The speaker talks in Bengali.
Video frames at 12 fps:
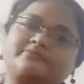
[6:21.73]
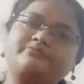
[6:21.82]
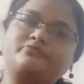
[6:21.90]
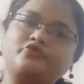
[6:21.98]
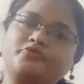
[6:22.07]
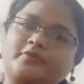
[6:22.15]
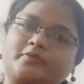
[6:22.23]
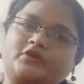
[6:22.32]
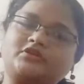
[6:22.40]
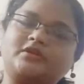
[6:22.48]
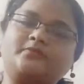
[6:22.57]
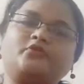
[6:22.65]
পূর্বে
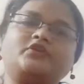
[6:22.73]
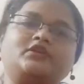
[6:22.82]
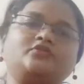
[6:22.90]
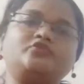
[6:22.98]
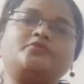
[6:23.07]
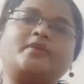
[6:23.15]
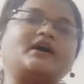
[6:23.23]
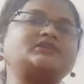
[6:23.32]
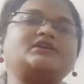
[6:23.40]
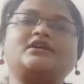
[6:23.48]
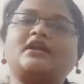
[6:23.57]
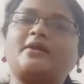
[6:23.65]
বসাবো কিন্তু
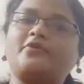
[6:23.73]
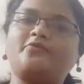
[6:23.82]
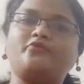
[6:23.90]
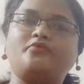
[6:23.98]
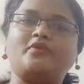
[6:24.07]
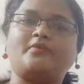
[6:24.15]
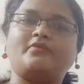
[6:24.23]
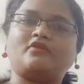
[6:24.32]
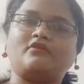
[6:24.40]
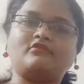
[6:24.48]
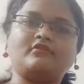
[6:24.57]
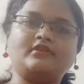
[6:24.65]
ভাষার নামের পূর্বে আমরা
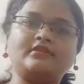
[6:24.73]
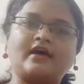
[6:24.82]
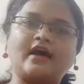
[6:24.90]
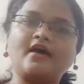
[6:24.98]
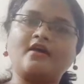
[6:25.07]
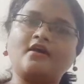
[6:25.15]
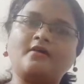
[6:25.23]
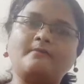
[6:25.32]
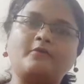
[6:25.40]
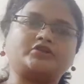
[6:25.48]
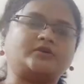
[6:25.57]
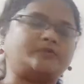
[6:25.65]
কখনোই দা
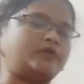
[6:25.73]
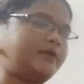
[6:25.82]
বসাবো না